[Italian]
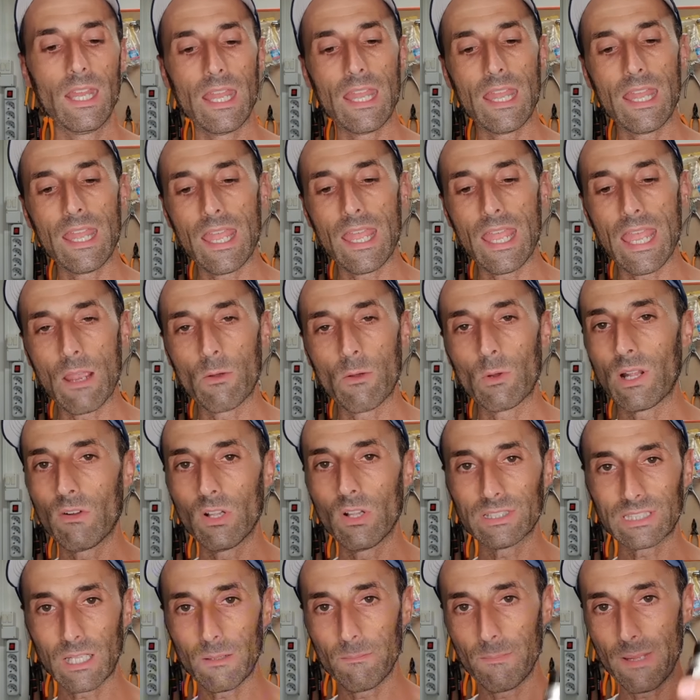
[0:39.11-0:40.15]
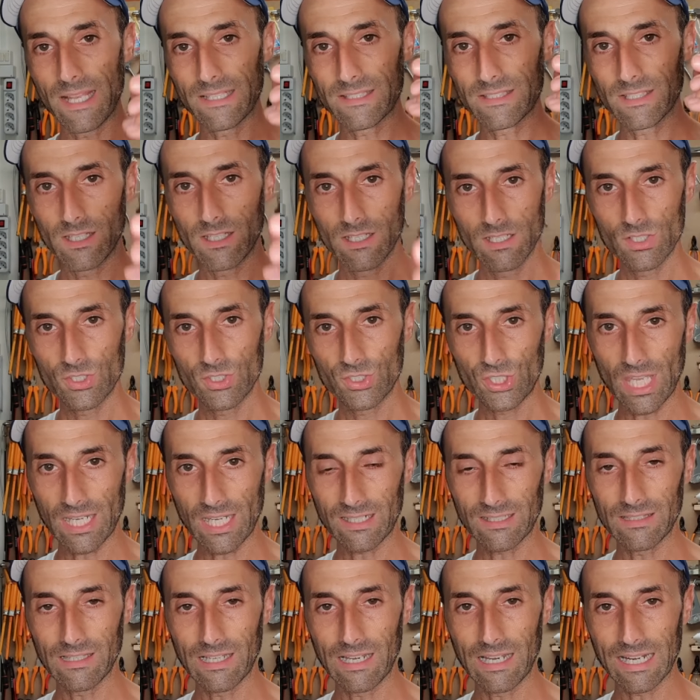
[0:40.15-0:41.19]
E eh, una volta al mese,
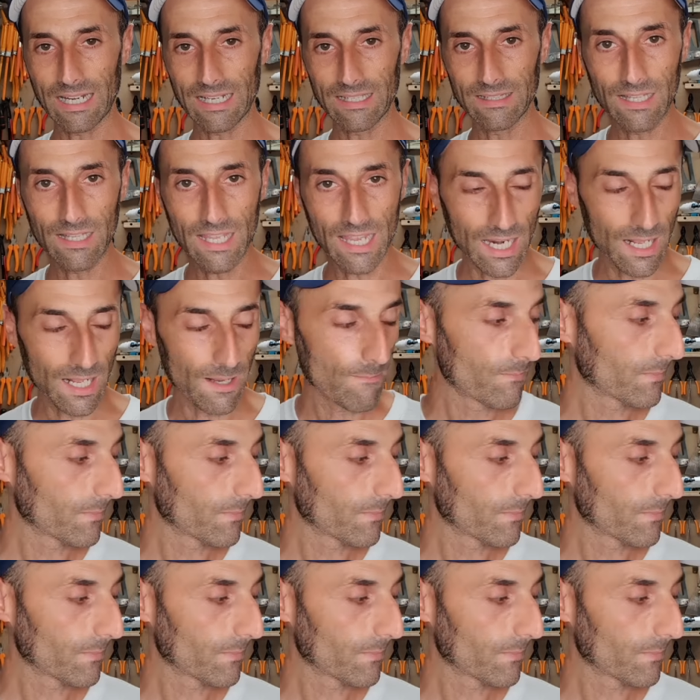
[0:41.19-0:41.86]
check della candela.